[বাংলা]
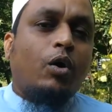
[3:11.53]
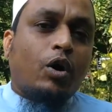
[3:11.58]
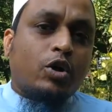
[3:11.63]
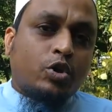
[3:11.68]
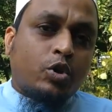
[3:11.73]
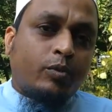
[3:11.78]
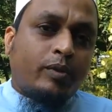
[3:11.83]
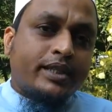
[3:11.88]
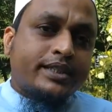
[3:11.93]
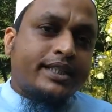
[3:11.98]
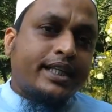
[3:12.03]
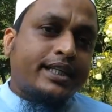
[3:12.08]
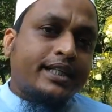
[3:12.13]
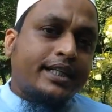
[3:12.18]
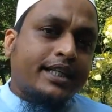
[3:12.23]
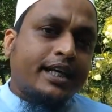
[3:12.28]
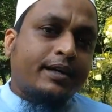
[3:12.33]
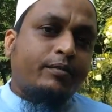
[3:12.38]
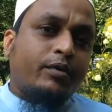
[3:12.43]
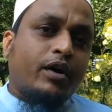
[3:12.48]
অথবা
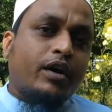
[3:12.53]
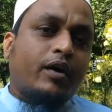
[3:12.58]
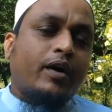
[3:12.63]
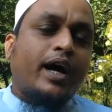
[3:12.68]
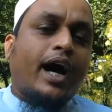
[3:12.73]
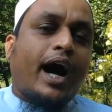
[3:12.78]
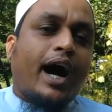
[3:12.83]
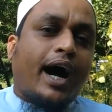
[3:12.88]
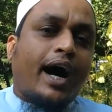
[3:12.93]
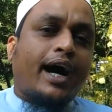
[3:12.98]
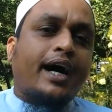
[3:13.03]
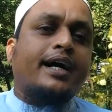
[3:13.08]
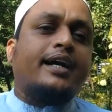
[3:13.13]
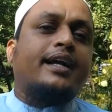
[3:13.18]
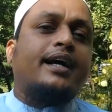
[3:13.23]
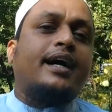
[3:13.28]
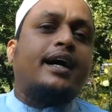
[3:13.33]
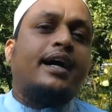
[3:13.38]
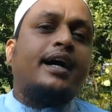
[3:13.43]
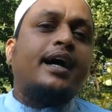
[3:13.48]
যেটিকে বলা হয়
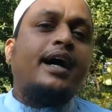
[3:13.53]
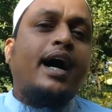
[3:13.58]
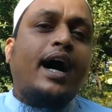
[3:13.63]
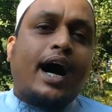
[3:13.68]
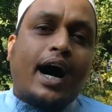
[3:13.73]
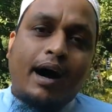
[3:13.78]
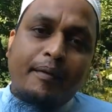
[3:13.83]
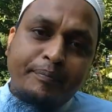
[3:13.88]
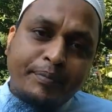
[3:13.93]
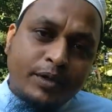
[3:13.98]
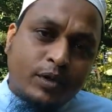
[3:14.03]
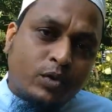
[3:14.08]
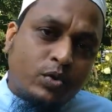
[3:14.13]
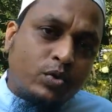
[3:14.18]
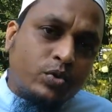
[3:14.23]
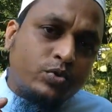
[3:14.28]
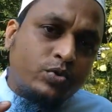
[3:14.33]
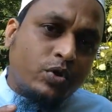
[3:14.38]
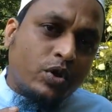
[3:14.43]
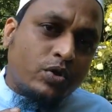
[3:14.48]
আগ্রা আপনি
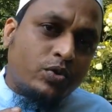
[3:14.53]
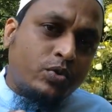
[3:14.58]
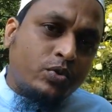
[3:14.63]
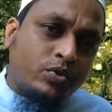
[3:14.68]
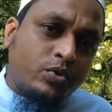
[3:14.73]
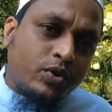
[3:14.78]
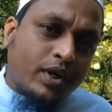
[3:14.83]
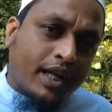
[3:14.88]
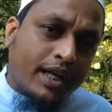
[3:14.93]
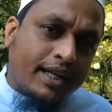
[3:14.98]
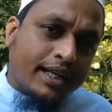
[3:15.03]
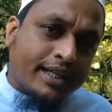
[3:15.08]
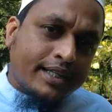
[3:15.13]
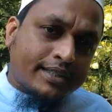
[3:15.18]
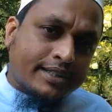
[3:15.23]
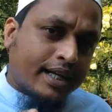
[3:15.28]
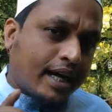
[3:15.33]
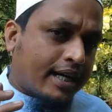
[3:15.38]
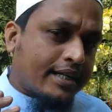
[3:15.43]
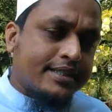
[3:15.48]
ক্ষুদ্র ধুতুরা লিখে
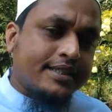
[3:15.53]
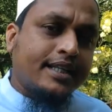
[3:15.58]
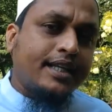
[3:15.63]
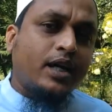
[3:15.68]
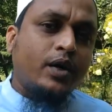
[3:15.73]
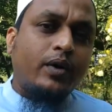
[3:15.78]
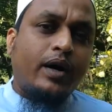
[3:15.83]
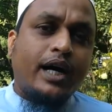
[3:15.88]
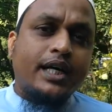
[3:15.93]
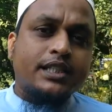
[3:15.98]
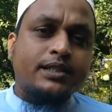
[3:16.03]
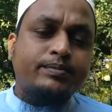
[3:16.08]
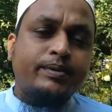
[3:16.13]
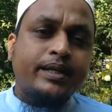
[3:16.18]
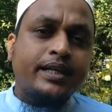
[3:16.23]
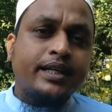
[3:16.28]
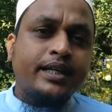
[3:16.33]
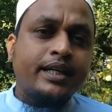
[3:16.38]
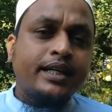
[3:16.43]
সার্চ দিলেও আসবে